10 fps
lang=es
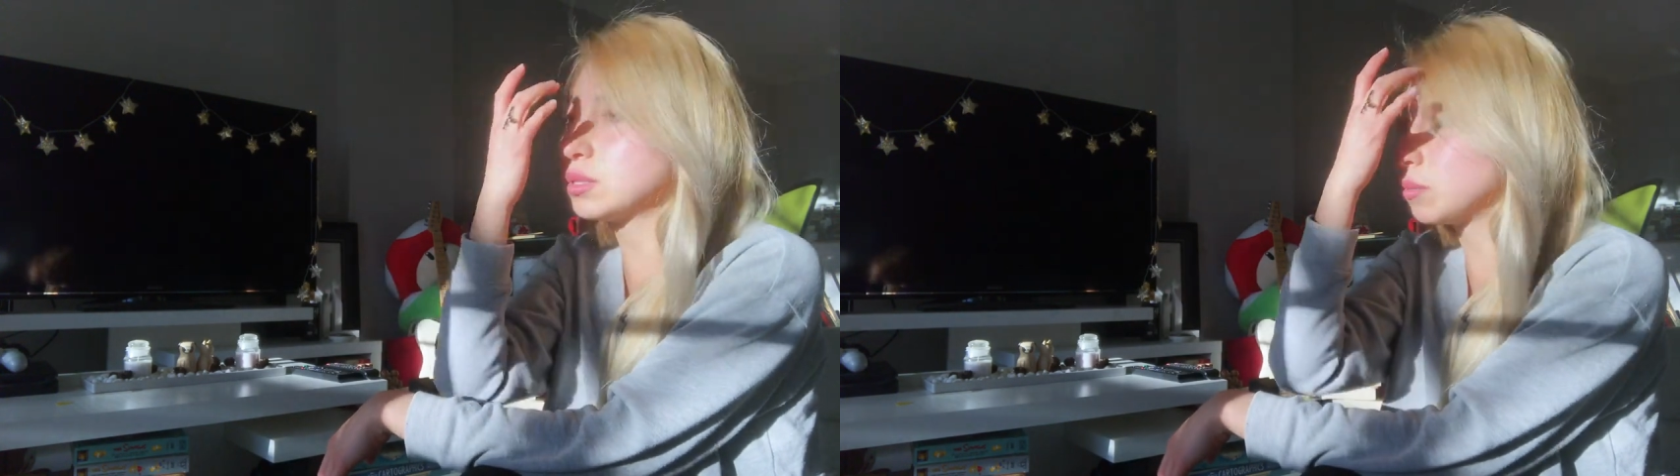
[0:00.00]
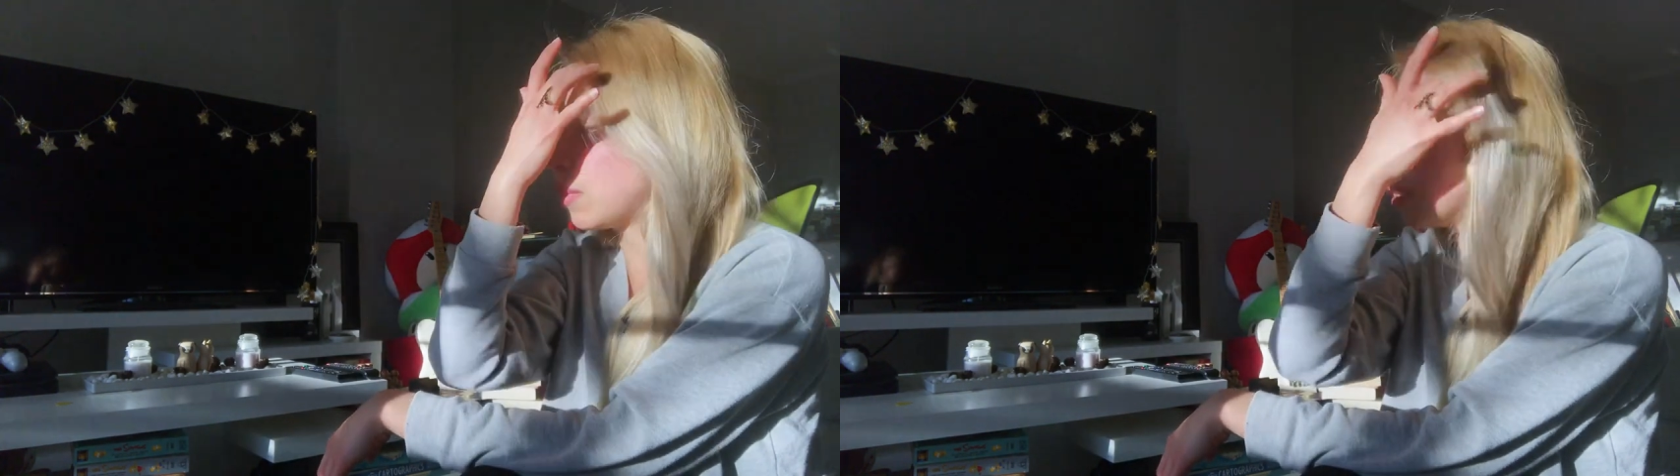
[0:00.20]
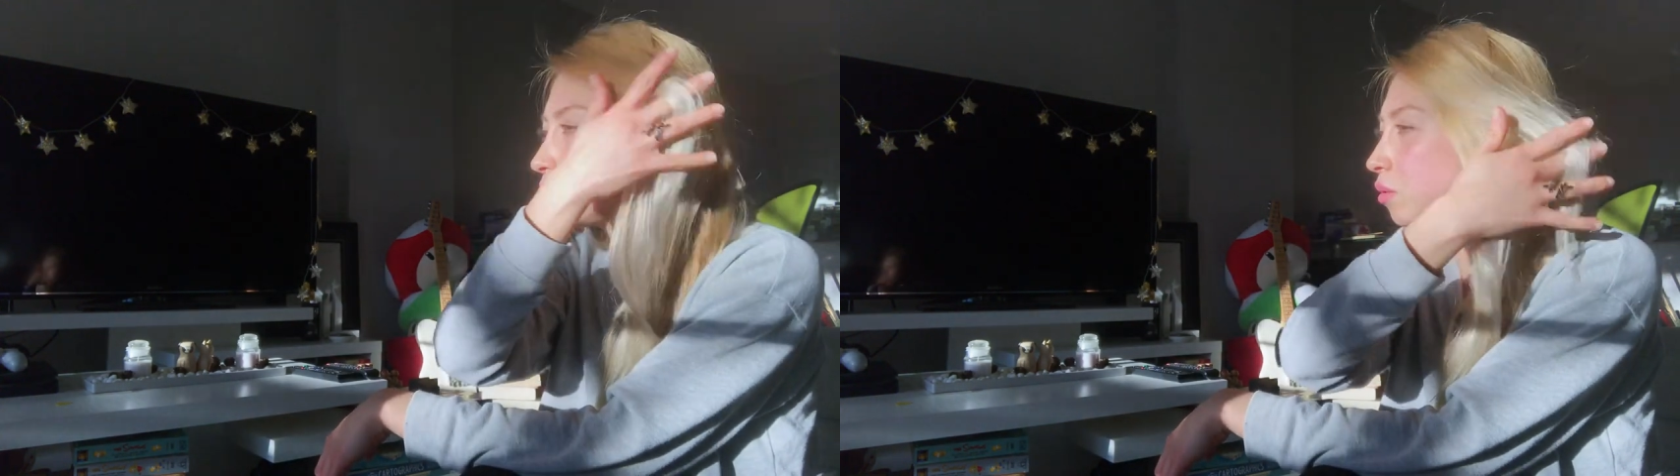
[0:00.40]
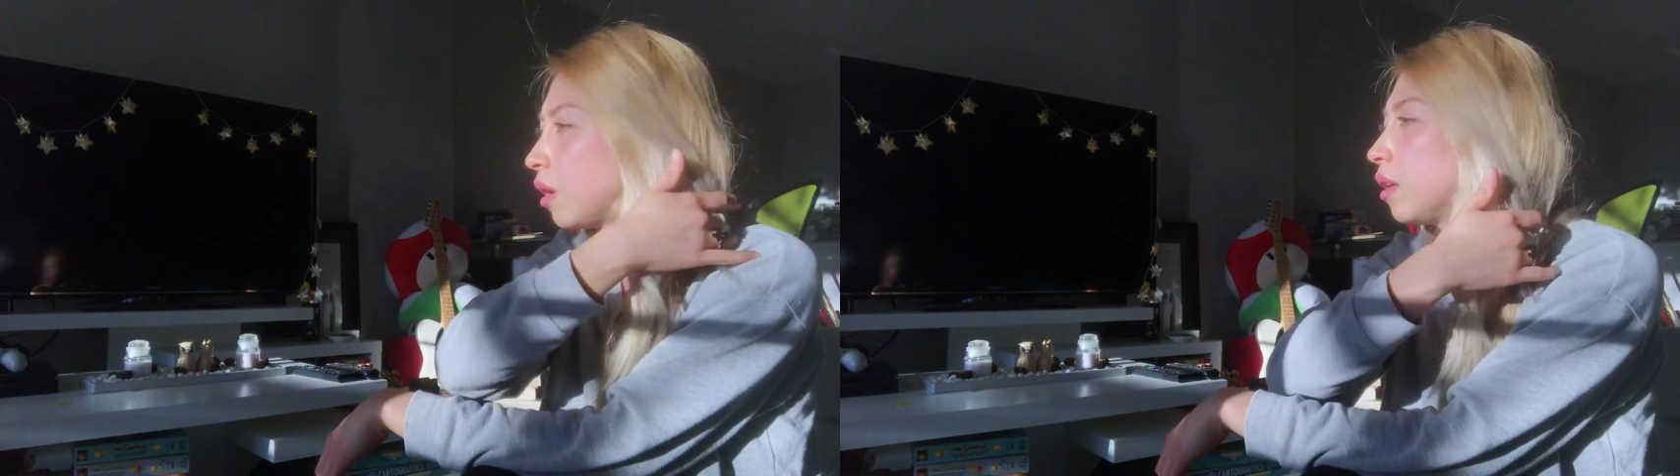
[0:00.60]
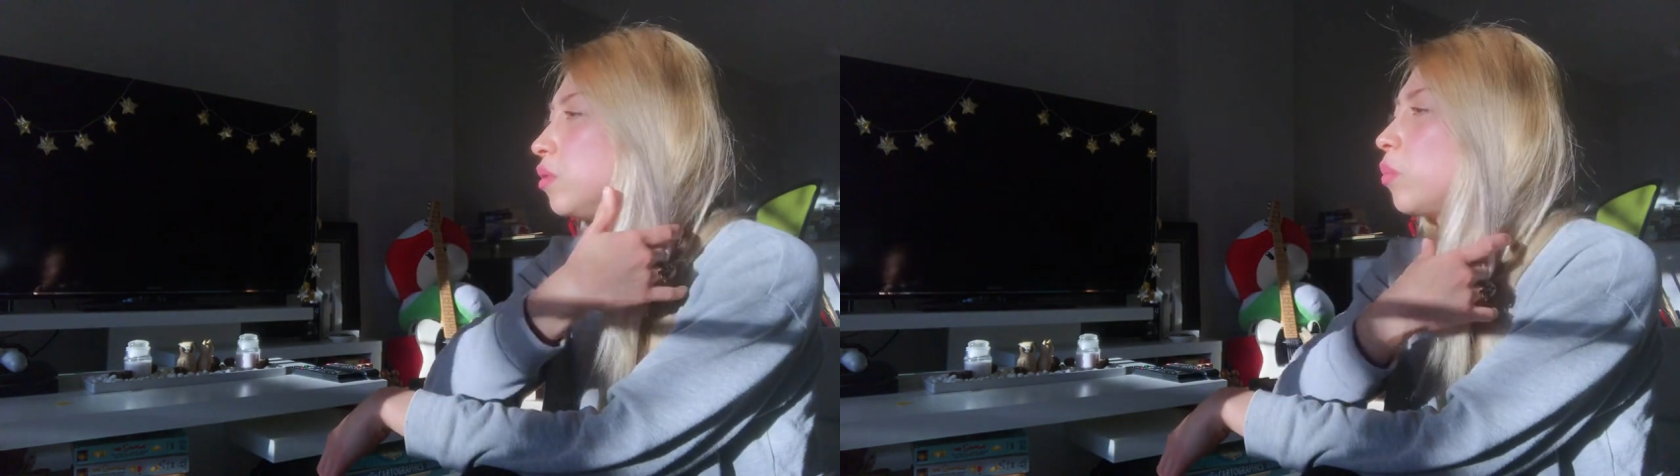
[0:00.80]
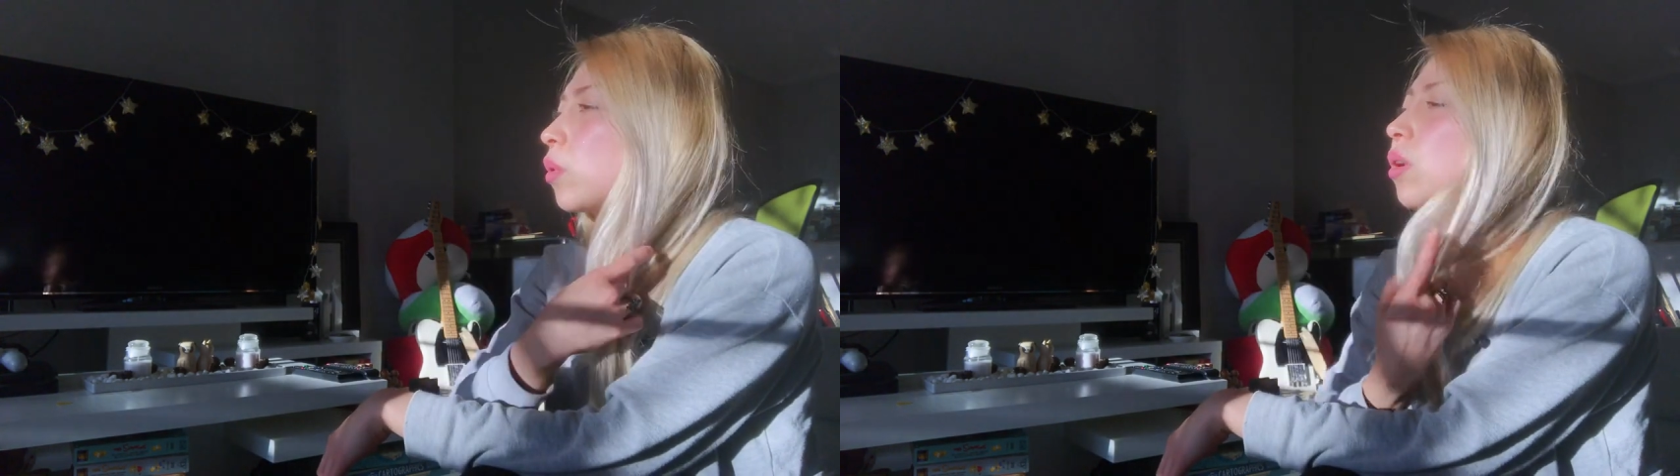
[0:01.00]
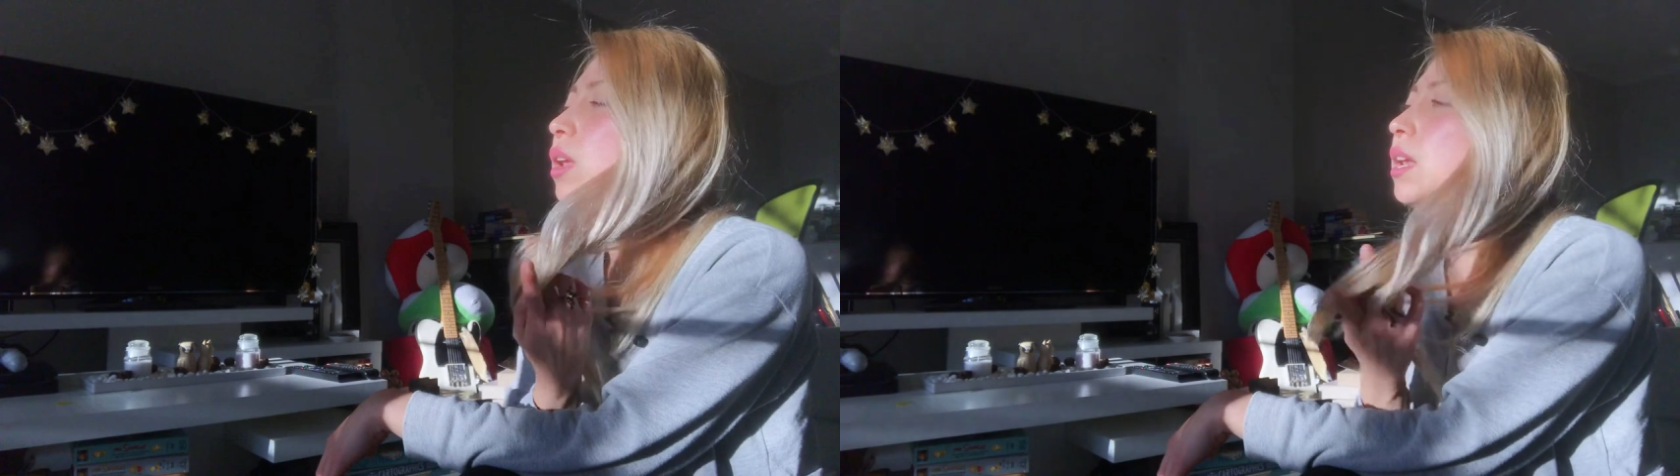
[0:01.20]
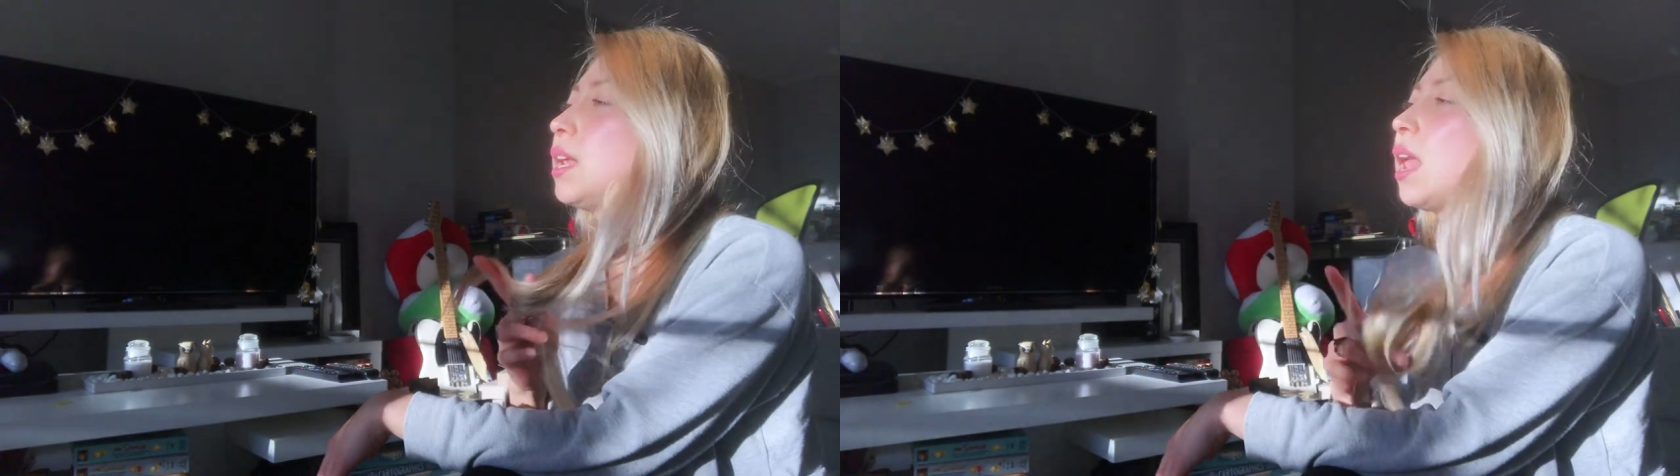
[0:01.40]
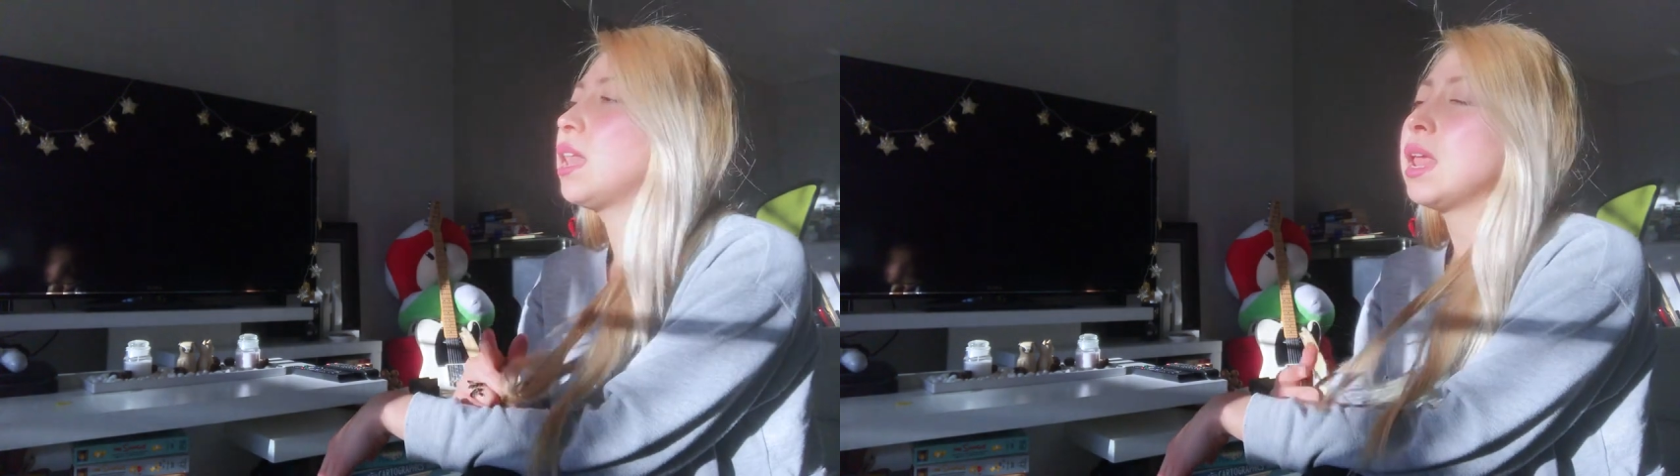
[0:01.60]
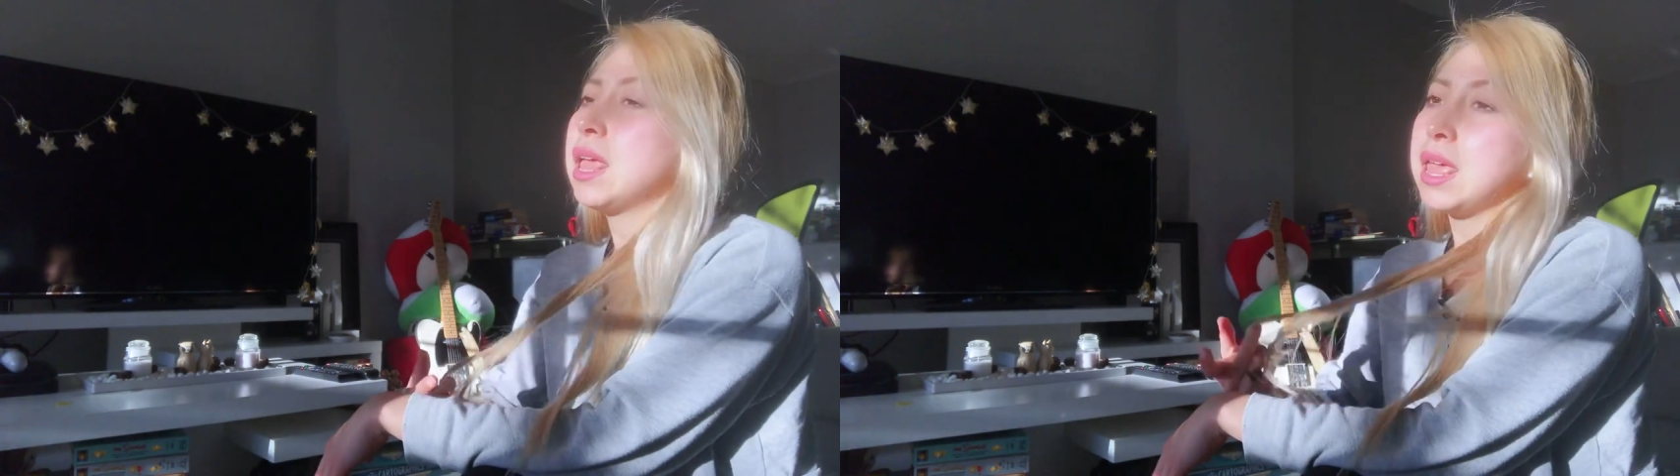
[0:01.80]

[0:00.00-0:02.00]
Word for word: es más de un año por lo general.